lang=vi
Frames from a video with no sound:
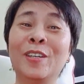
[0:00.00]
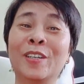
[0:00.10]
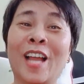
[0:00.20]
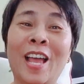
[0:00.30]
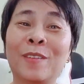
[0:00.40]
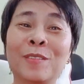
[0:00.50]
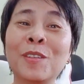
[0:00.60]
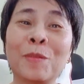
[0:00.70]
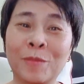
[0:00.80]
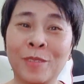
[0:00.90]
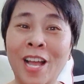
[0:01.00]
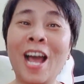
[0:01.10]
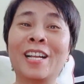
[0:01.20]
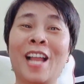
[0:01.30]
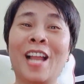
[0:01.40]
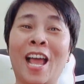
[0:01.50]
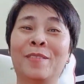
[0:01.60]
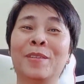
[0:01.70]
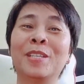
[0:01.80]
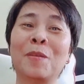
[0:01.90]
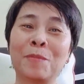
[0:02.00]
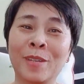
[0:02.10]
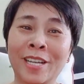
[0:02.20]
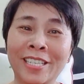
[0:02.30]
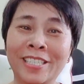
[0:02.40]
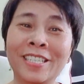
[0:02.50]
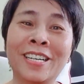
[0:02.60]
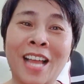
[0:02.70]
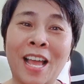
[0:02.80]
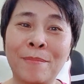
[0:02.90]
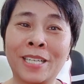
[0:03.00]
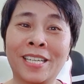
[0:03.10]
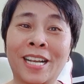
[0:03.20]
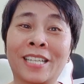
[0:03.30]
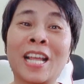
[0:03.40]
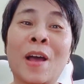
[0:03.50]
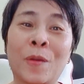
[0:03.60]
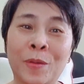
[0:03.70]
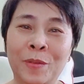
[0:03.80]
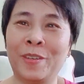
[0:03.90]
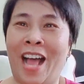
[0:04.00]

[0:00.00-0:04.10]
trước lễ không chúc hết lễ rồi mới chúc trước lễ mắc giận nhau